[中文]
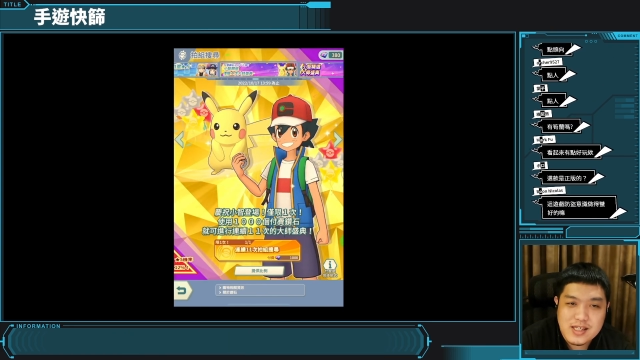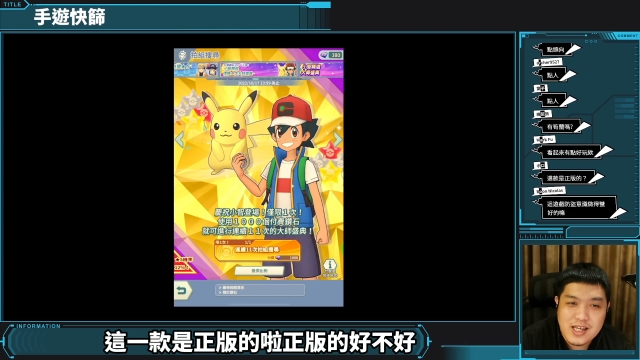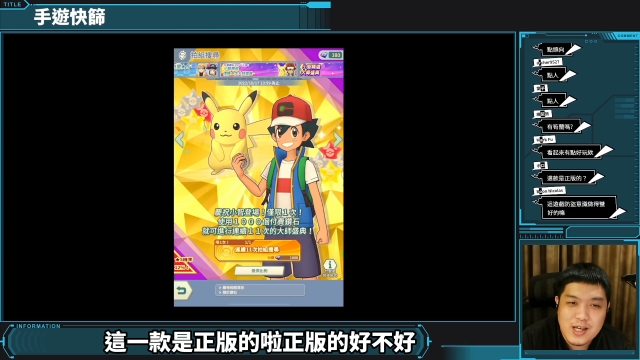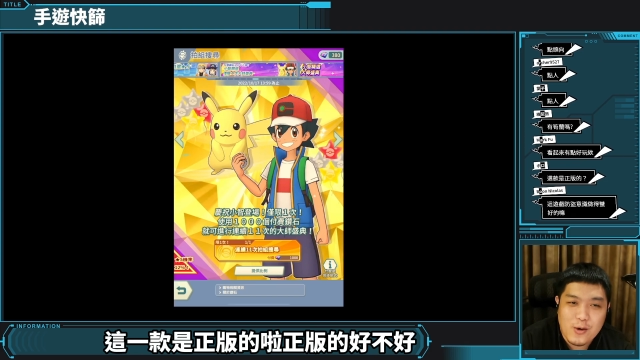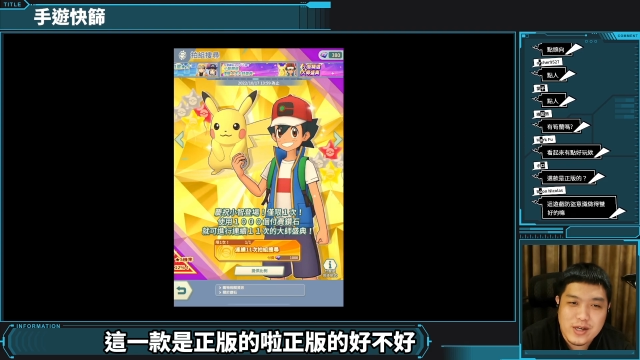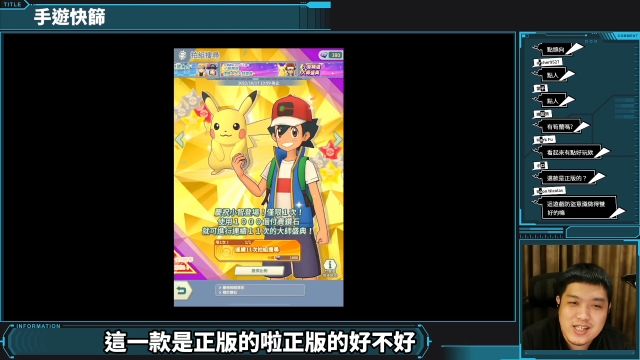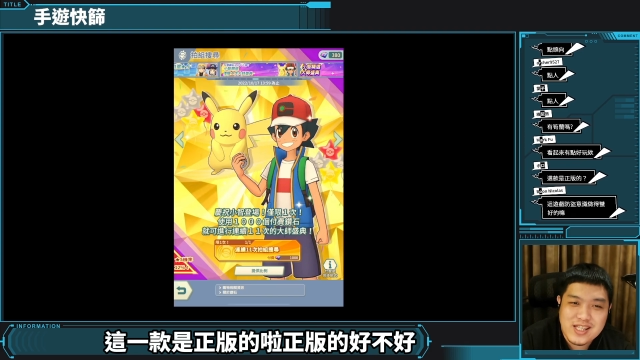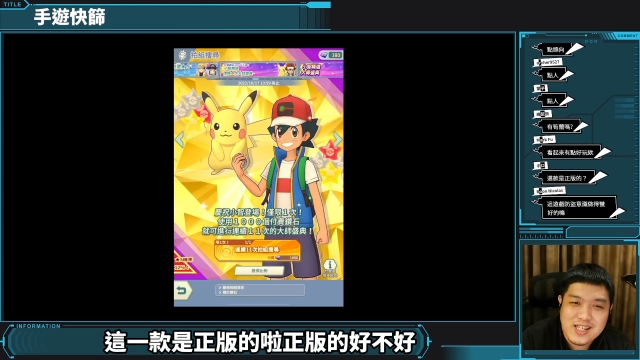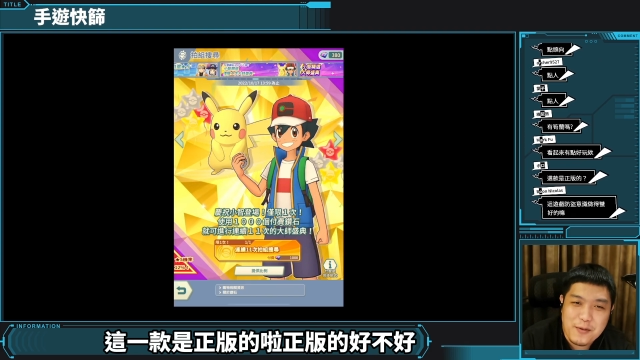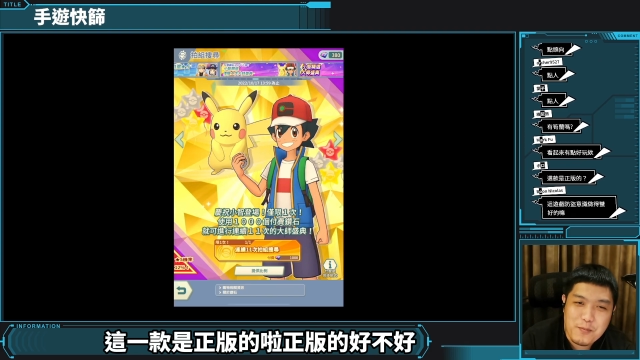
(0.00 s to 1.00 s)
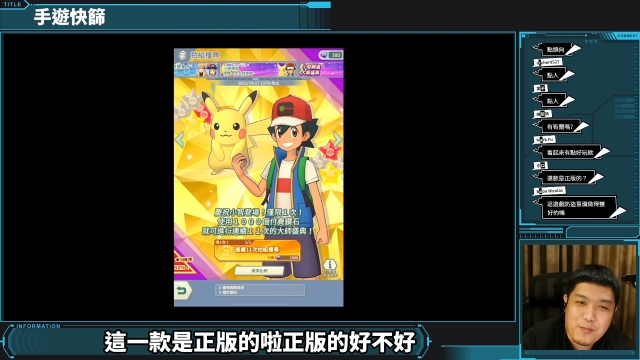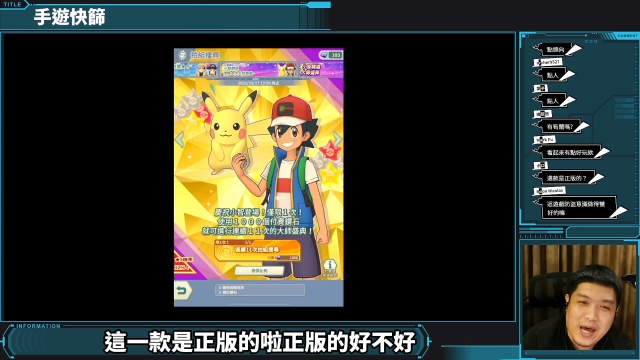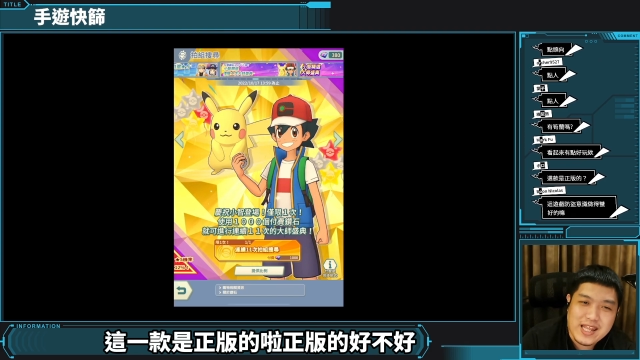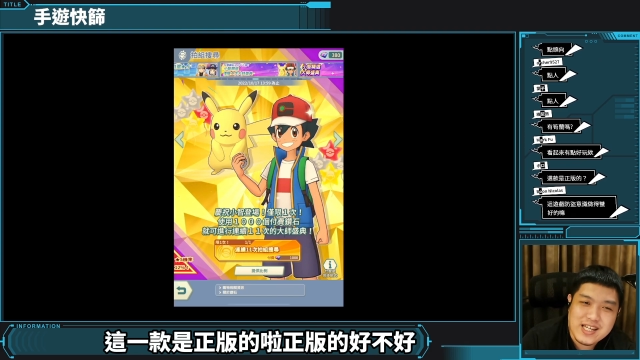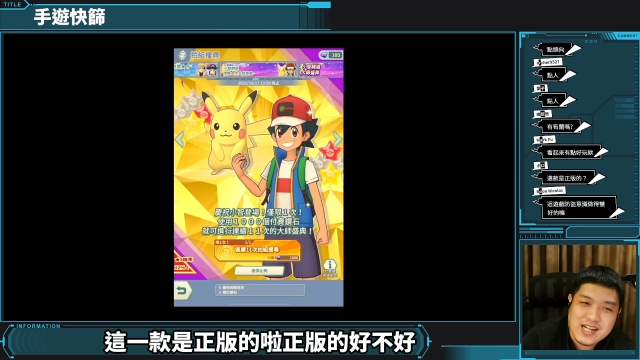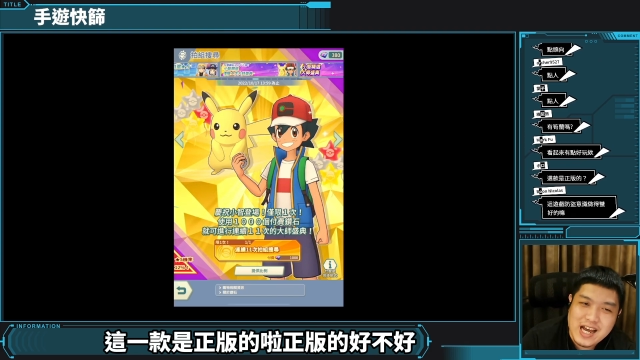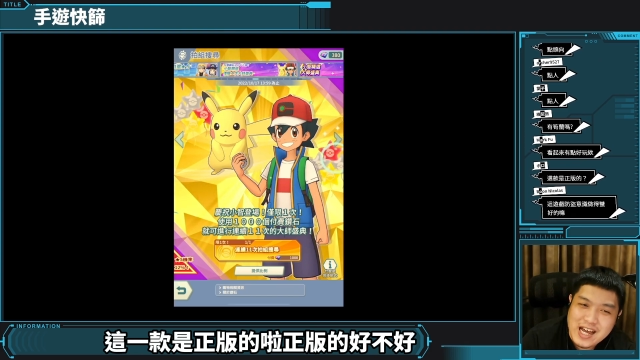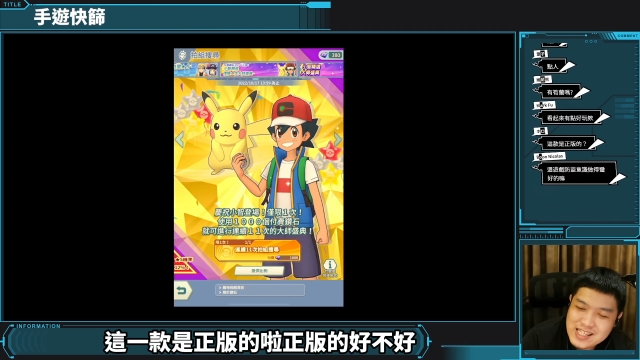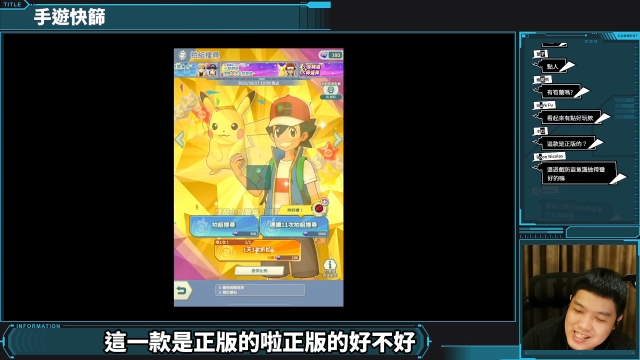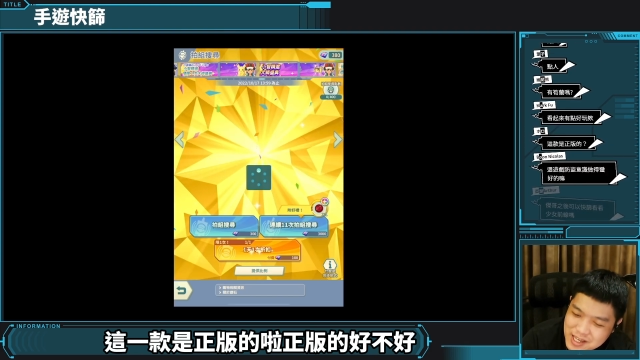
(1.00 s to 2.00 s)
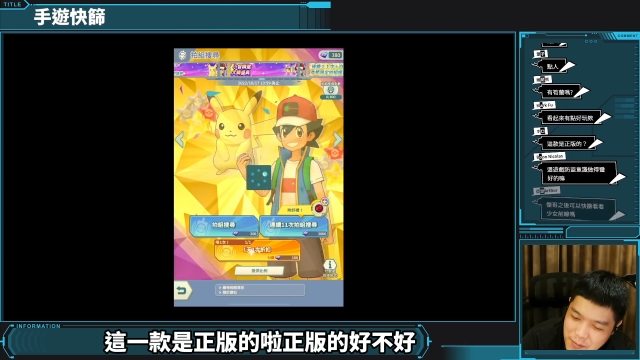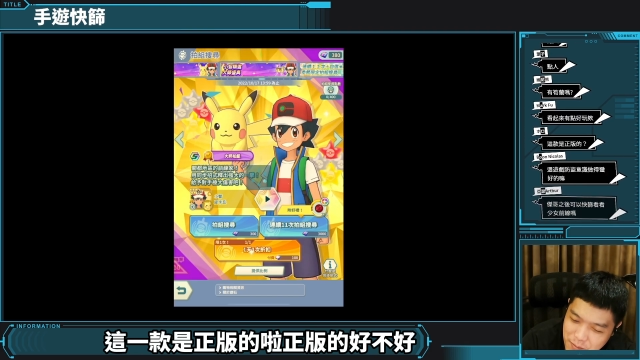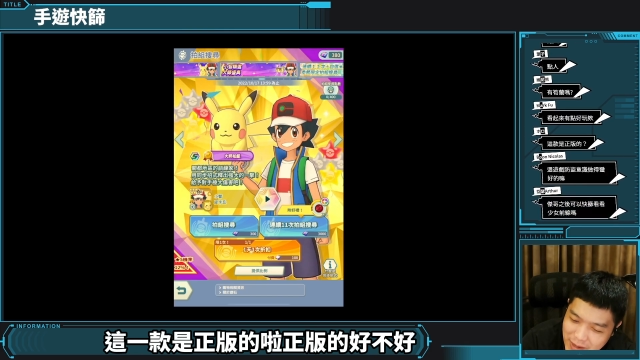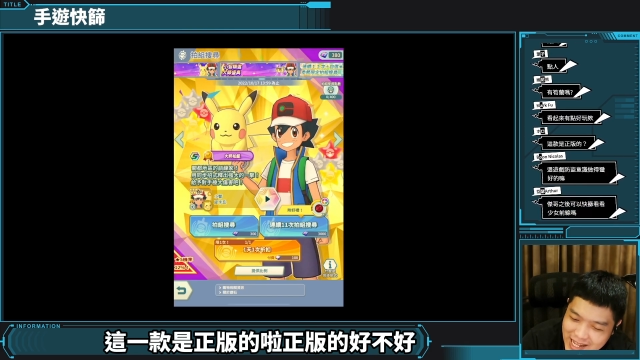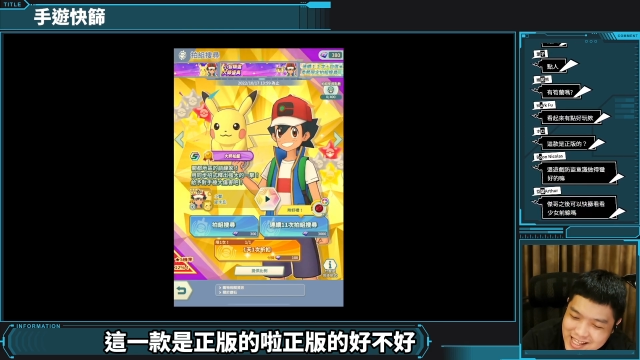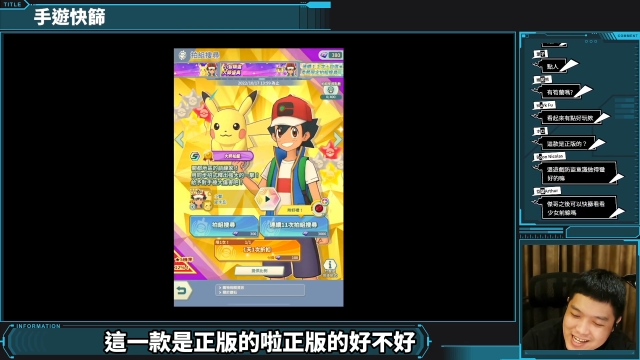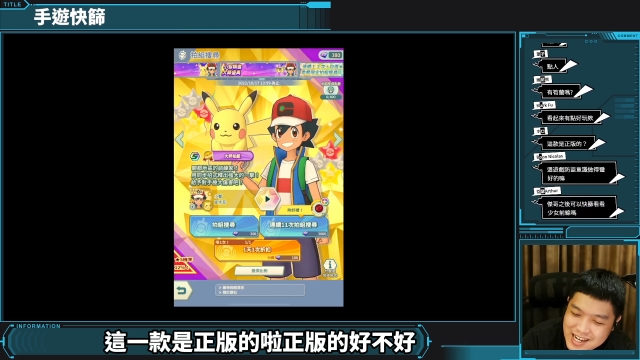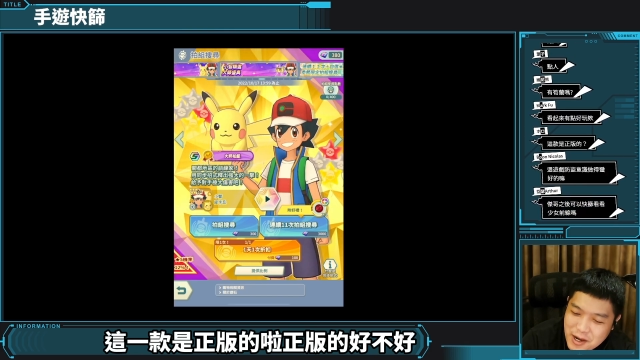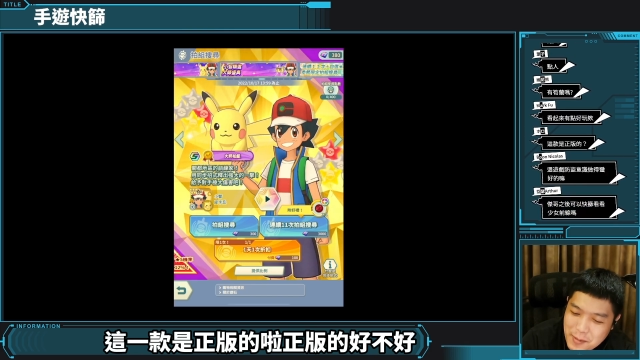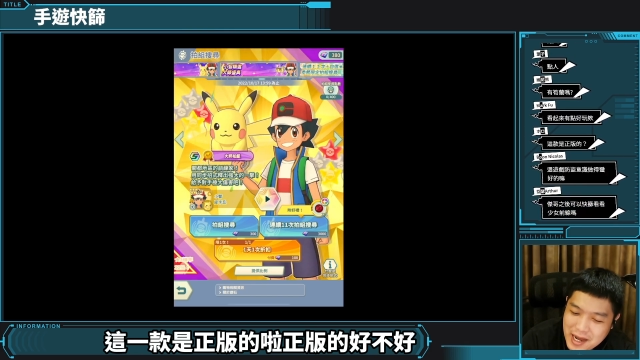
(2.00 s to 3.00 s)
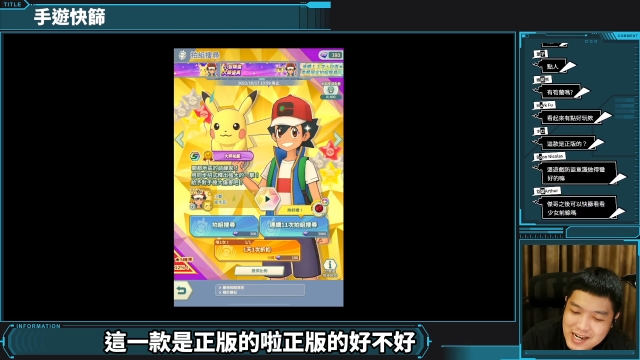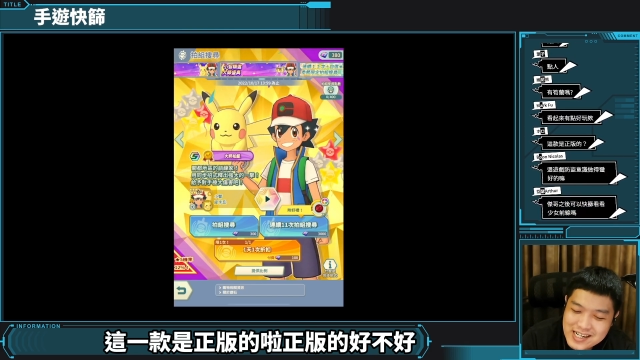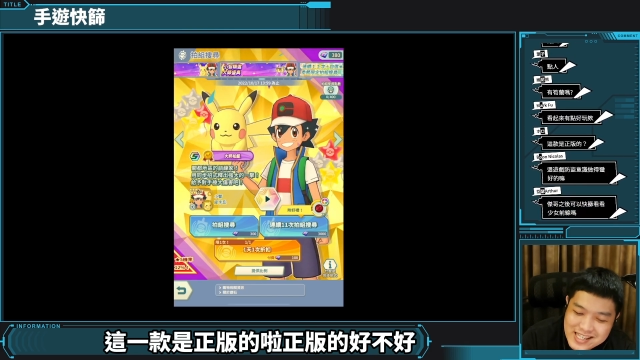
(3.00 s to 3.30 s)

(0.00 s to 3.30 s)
这一款是正版的啦，正版的好不好？